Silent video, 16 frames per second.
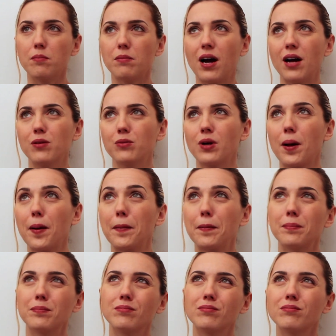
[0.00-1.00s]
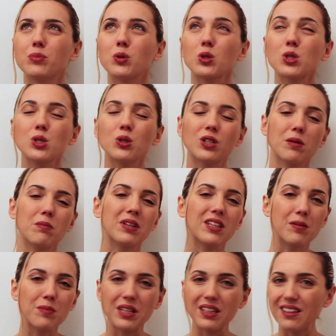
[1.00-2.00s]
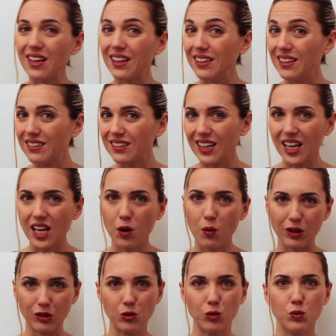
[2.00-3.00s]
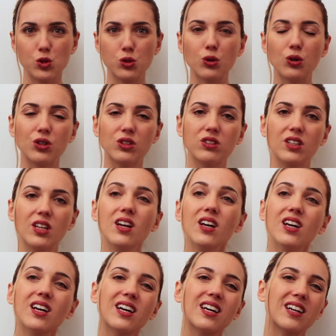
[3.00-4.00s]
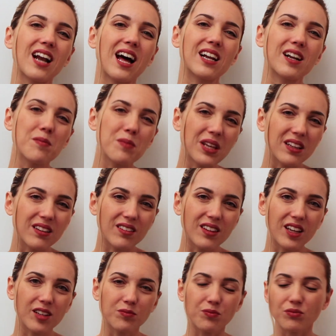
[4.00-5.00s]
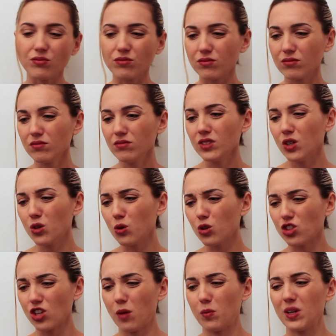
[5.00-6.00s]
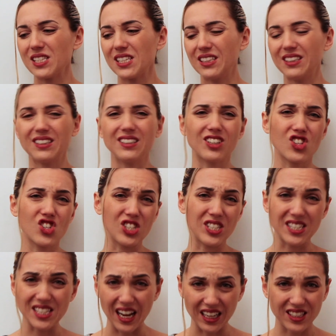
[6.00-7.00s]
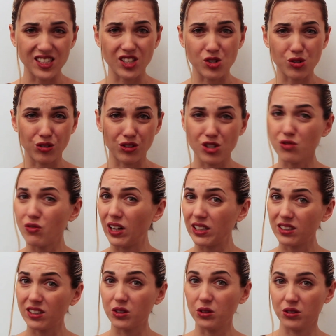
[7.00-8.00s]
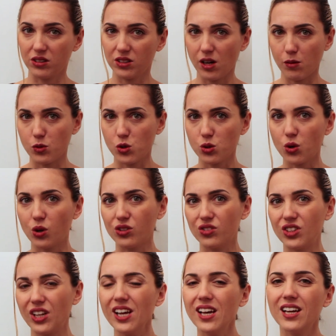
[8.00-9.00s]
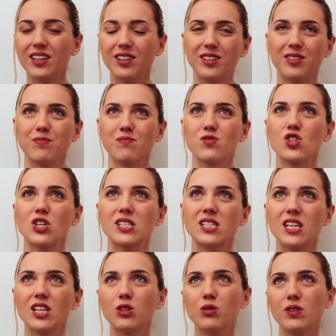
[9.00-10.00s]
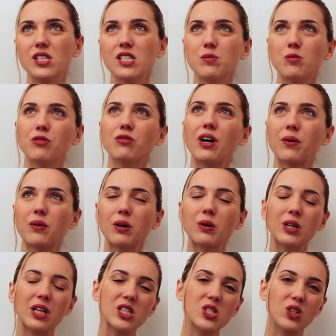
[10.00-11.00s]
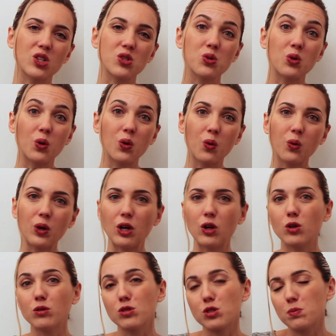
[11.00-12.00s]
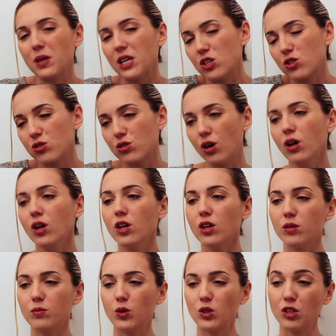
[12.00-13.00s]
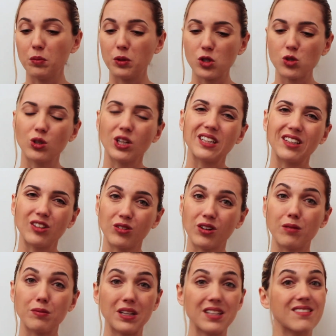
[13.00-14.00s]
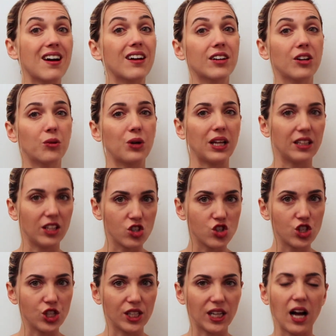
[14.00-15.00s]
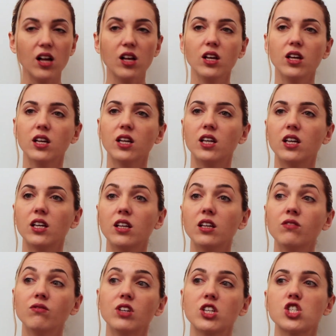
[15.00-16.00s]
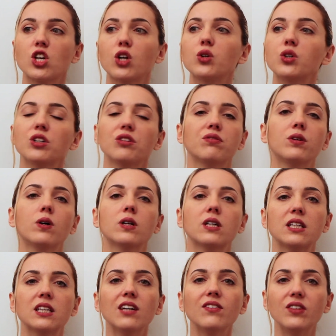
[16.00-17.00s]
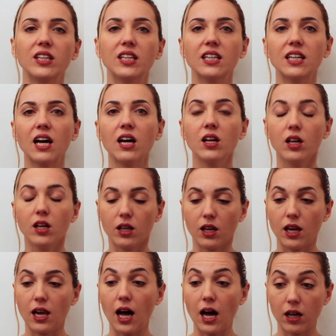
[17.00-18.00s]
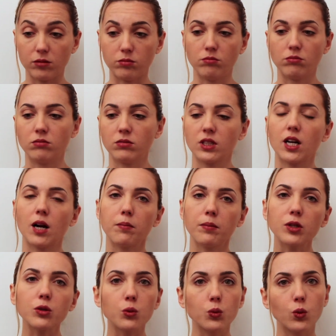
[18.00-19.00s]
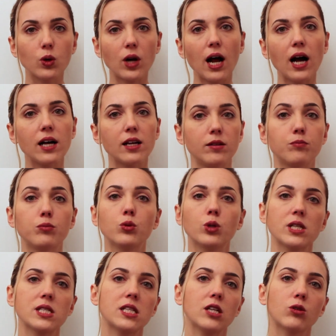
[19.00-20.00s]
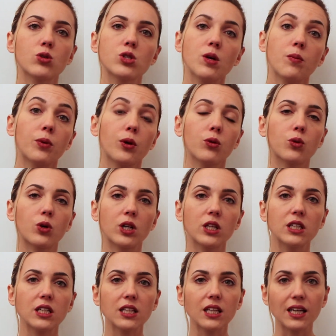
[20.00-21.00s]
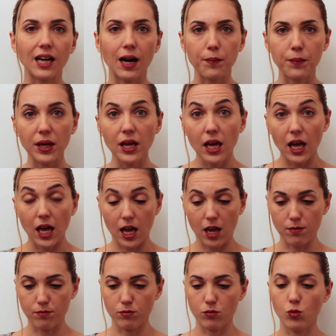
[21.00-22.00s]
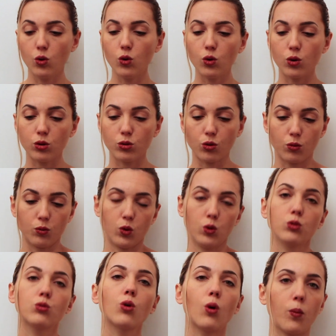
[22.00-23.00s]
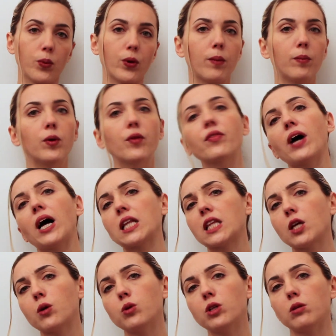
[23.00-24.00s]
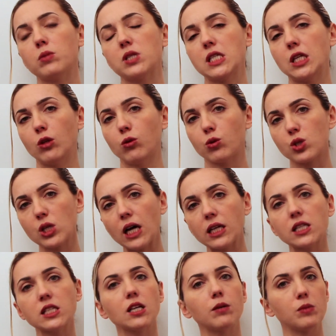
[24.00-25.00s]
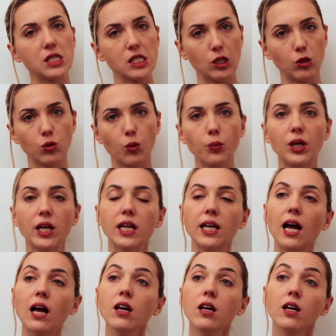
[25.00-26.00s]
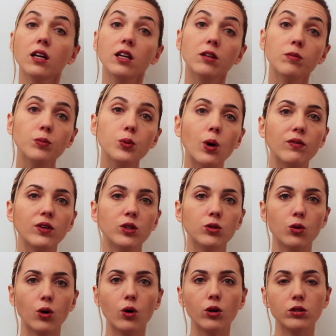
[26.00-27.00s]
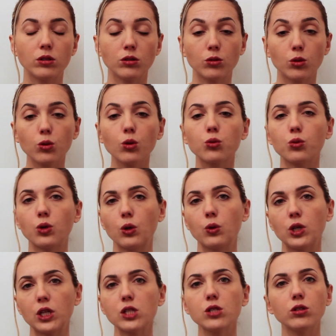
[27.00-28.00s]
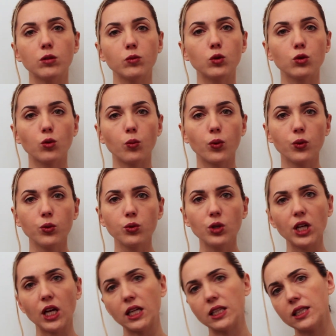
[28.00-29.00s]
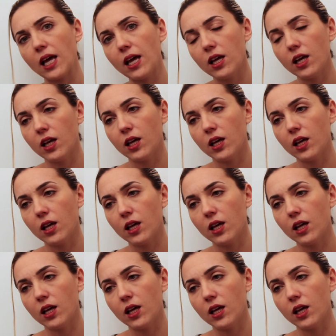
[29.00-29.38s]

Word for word: ma una mm, porzione mediamente di 3-4 biscotti, raramente riusciamo a sentirci sazi e soddisfatti con tre biscotti, eh, cioè se dovessimo fare una colazione solo con quello, spesso molte persone tendono a mangiarne una decina e invece con i fiocchi d'avena la mh, mm, grammatura, pur essendo sempre intorno ai 30 grammi, è molto molto più abbondante, quindi mi sento sazia, mi sento piena, in più avendo introdotto una colazione molto più nutriente